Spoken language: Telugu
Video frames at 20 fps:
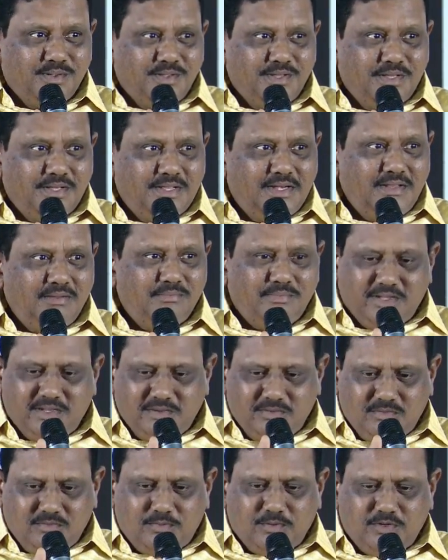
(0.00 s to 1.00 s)
ఎరా
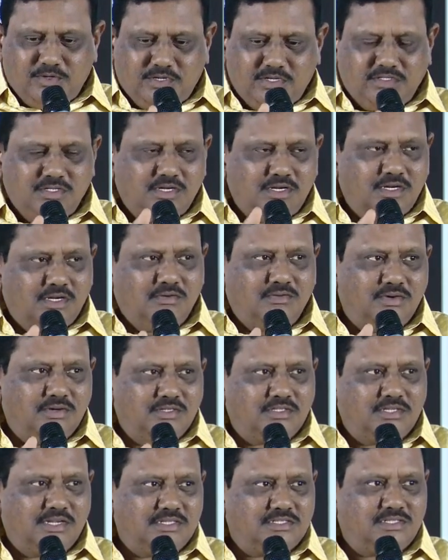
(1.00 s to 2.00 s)
మేము
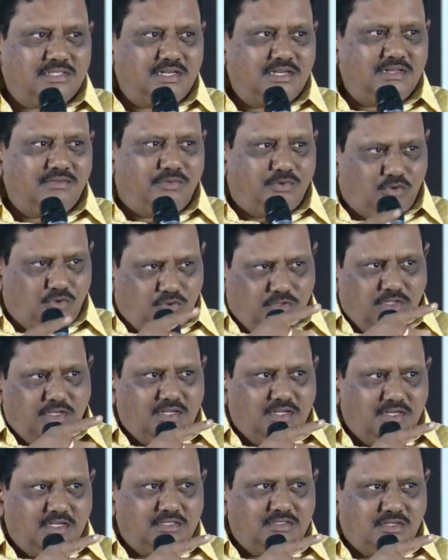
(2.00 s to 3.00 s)
పుట్టించినటువంటి శాస్త్రానికి
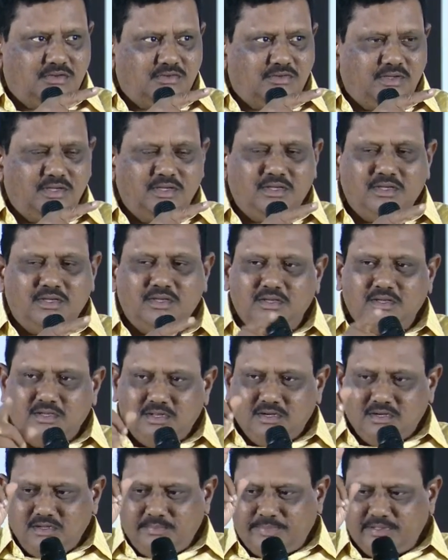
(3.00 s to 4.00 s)
విరుద్ధంగా చేస్తావా
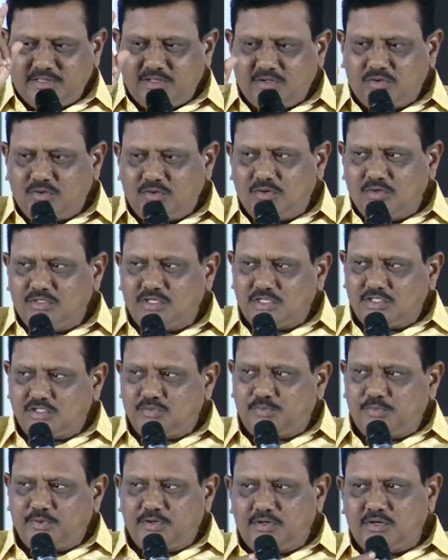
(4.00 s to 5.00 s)
నీ పెద్ద కొడుకు
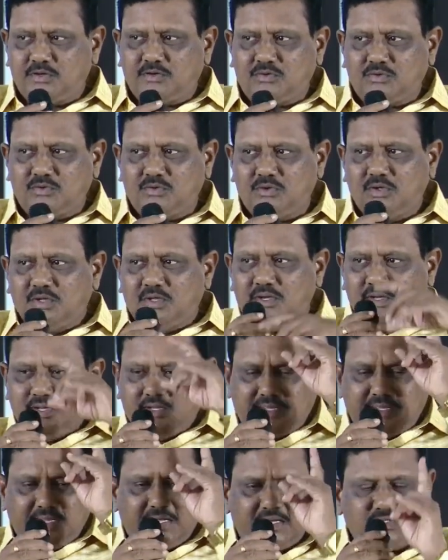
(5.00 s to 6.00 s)
చచ్చిపోయేటట్టు
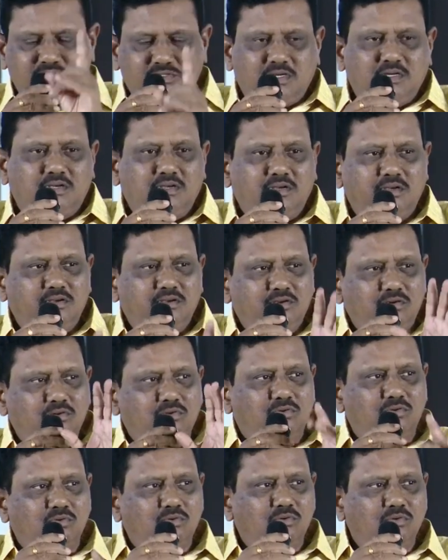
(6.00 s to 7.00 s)
నీకు యాక్సిడెంట్
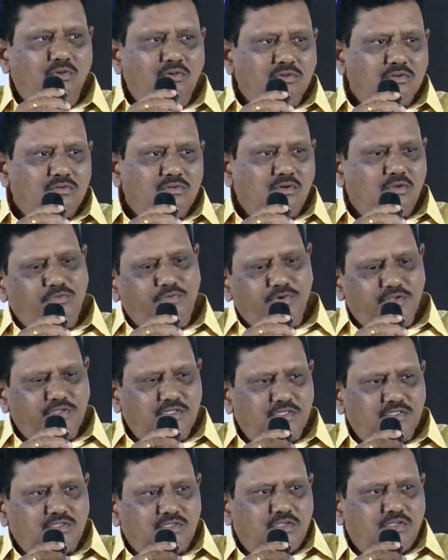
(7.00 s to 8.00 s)
అయ్యేటట్టు నువ్వే
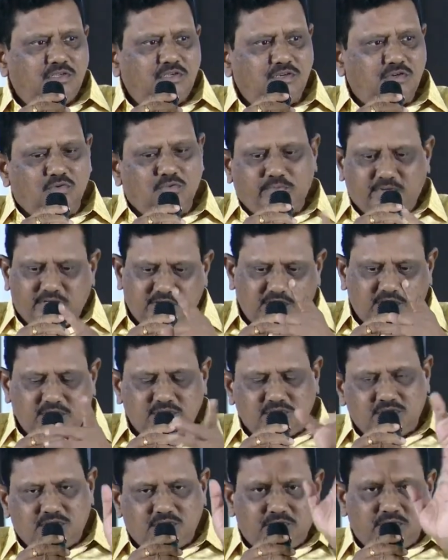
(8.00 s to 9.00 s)
చచ్చేటట్టు మేము
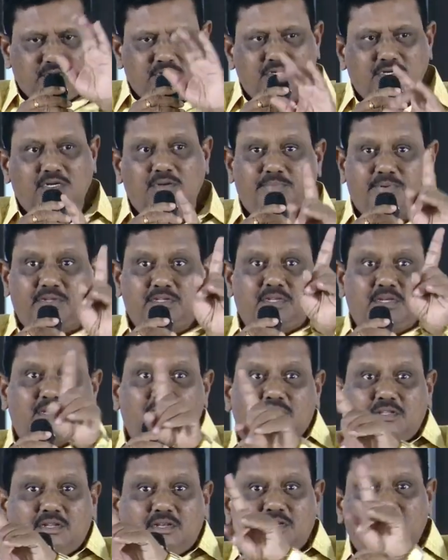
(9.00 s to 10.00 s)
చేస్తాం ఎందుకంటే
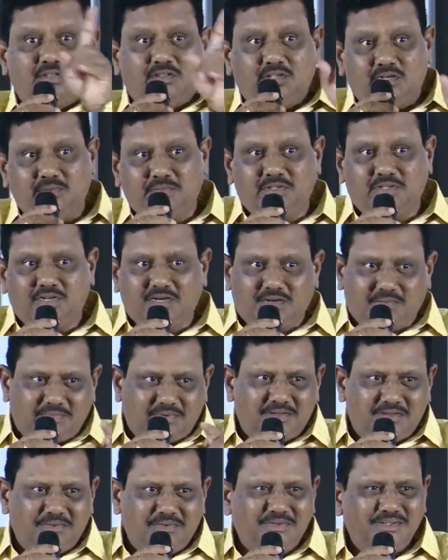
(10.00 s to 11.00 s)
ప్రజలందరికీ దీని మీద
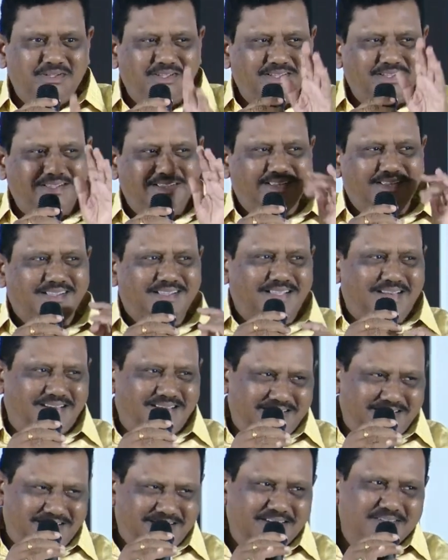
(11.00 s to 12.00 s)
నమ్మకం
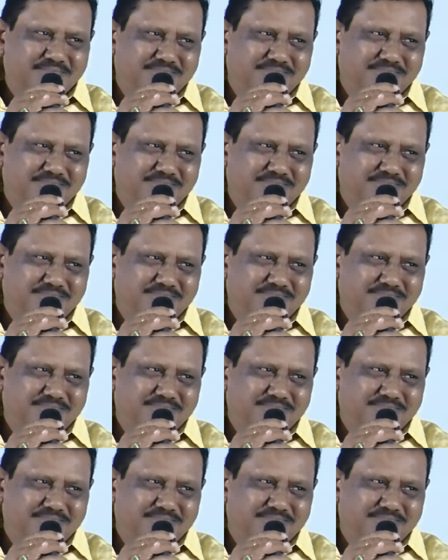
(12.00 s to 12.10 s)
కలగాలి